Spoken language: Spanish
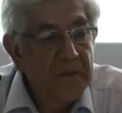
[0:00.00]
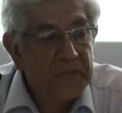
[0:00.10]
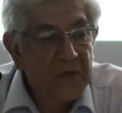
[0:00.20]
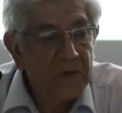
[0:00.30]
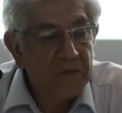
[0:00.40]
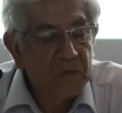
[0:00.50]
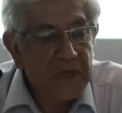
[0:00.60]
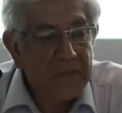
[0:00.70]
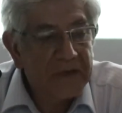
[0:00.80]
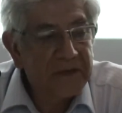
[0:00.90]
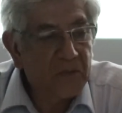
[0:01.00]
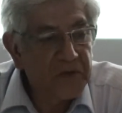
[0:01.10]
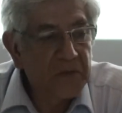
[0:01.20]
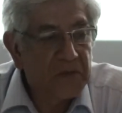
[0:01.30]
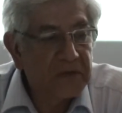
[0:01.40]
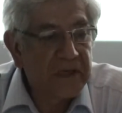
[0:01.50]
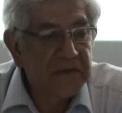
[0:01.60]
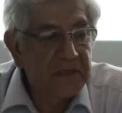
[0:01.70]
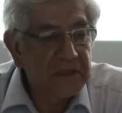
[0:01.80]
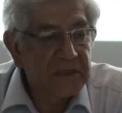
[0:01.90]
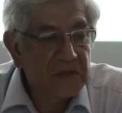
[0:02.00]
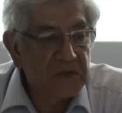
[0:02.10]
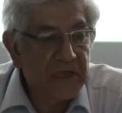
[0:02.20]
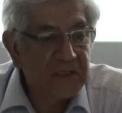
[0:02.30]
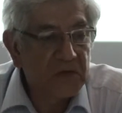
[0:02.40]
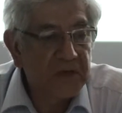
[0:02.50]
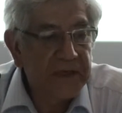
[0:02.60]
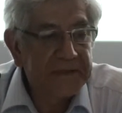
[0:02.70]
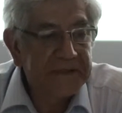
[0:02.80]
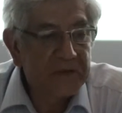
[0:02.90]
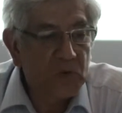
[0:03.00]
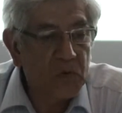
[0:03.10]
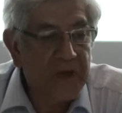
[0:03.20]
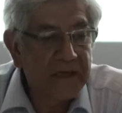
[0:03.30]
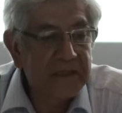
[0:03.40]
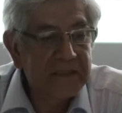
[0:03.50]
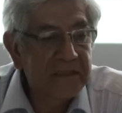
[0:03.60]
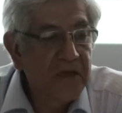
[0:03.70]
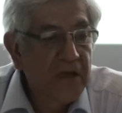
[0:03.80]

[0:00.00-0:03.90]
Pero una parte muy importante son las zonas urbanas,